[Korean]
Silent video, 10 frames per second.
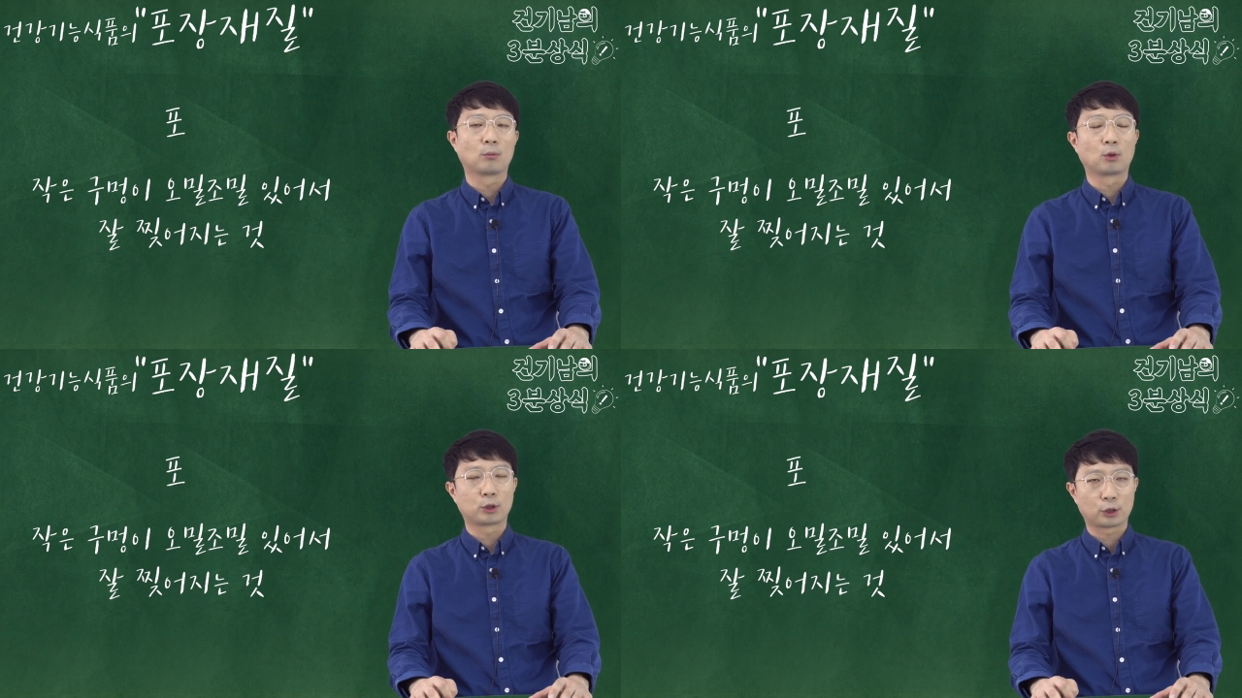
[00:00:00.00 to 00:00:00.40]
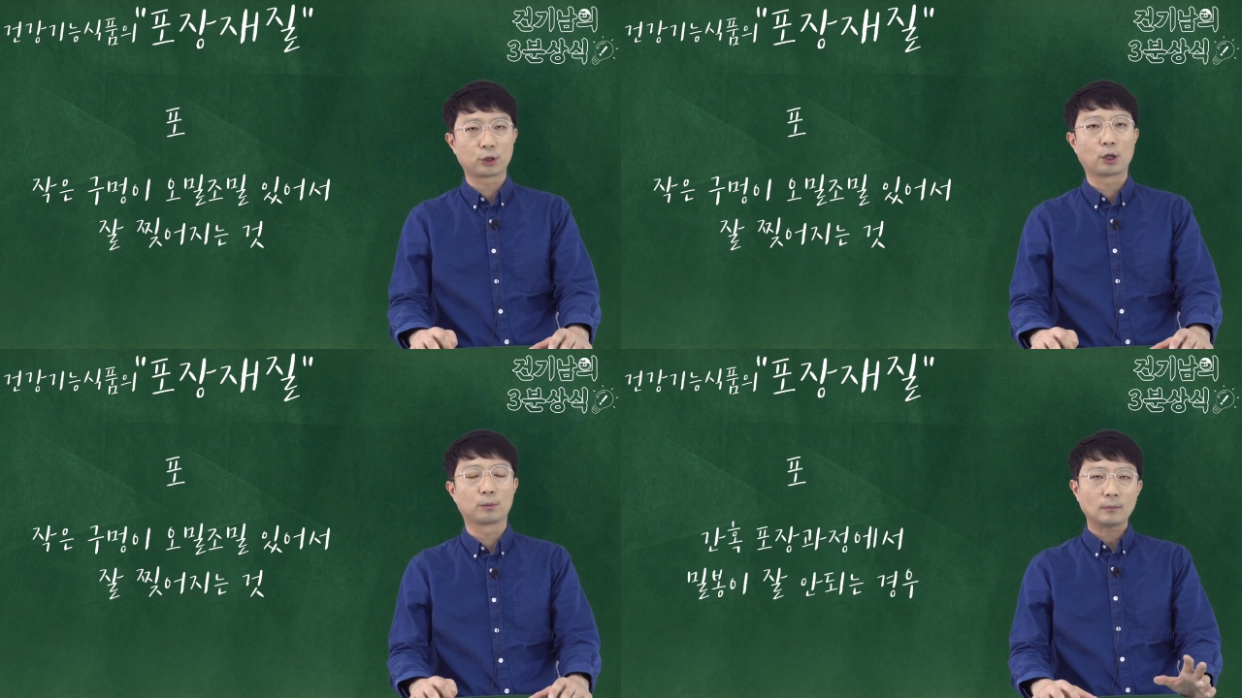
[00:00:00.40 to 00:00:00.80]

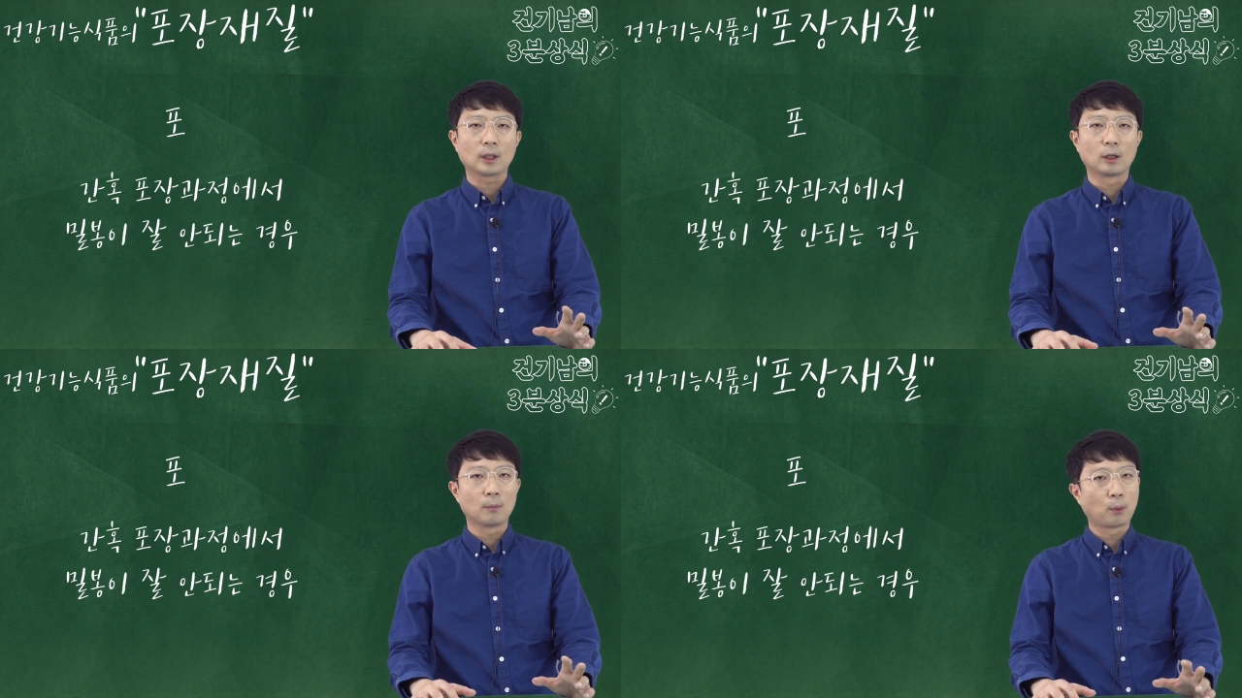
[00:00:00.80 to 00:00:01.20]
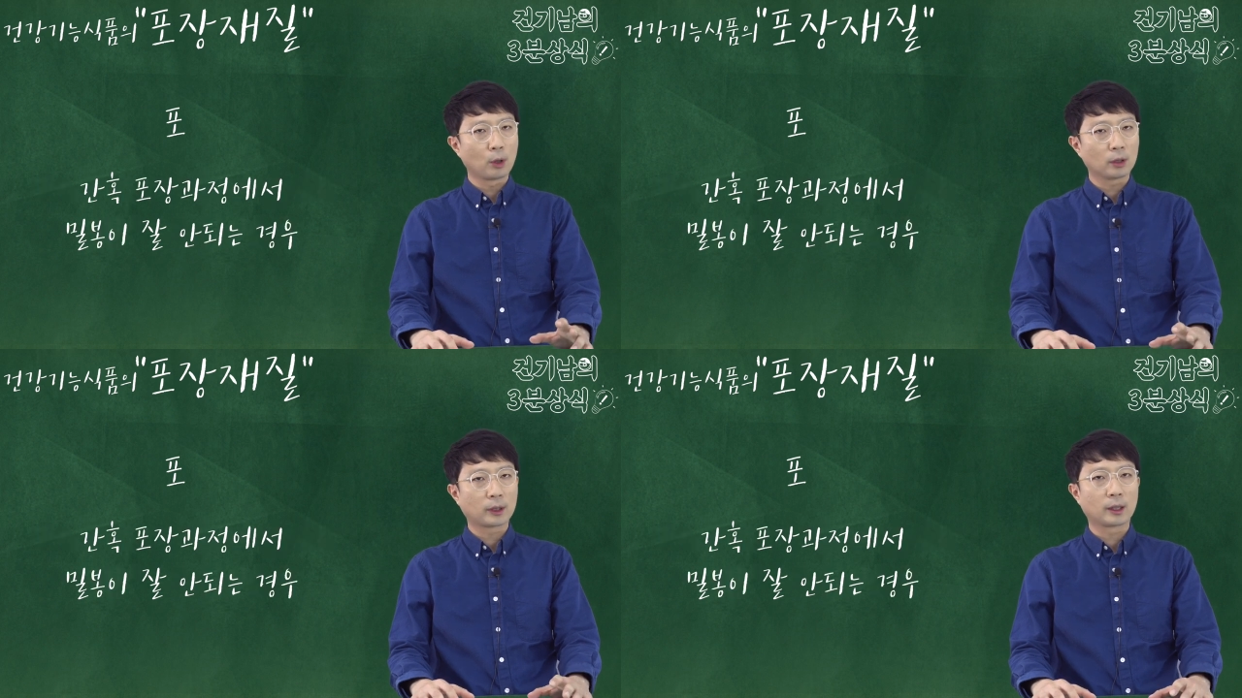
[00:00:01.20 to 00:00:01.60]
모르셨죠? 이런
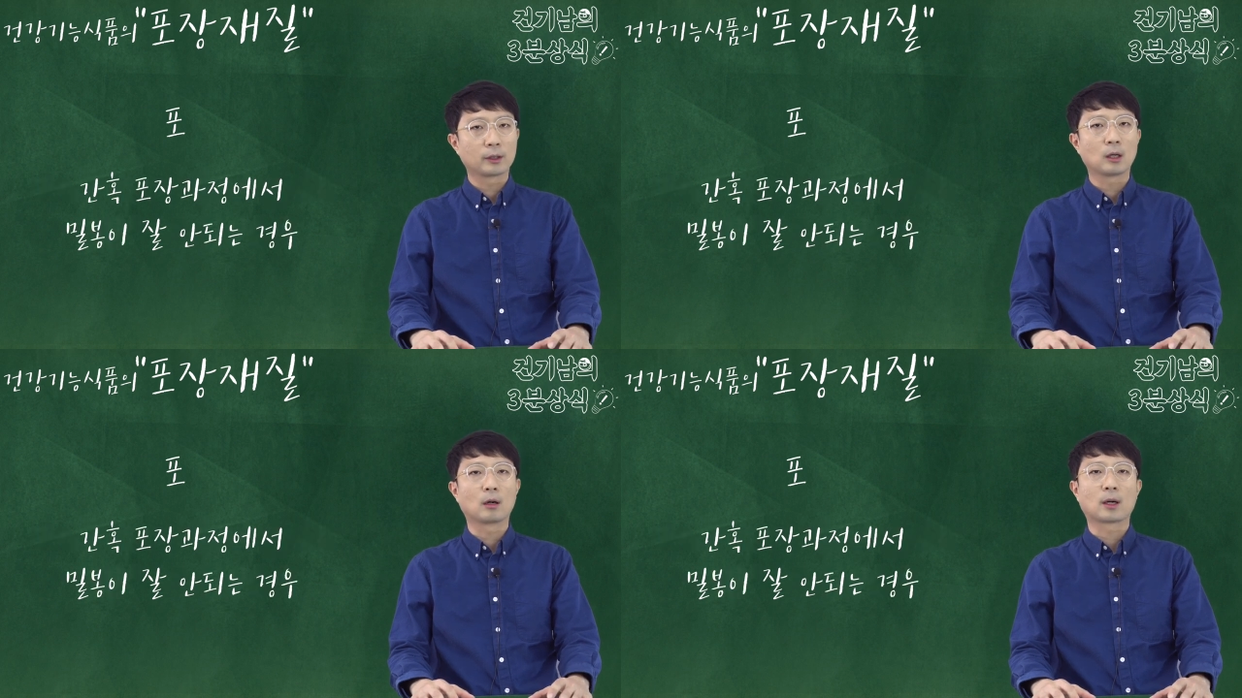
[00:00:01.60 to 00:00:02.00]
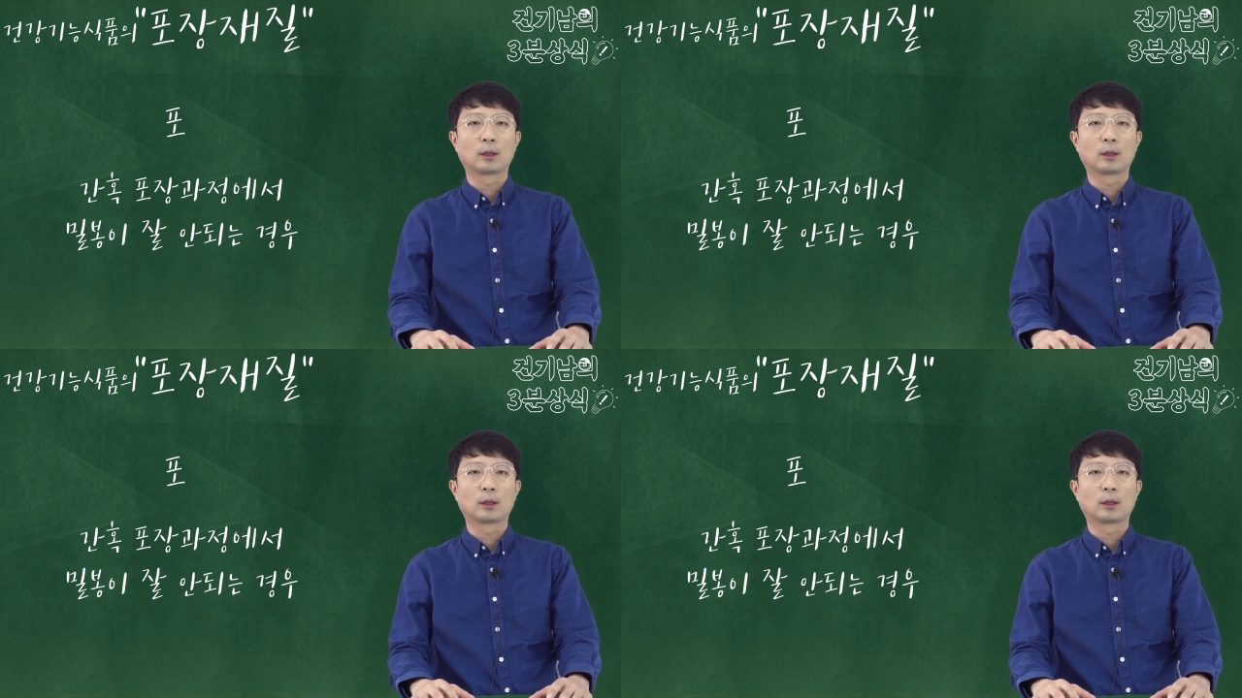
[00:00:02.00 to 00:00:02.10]
포 형태는요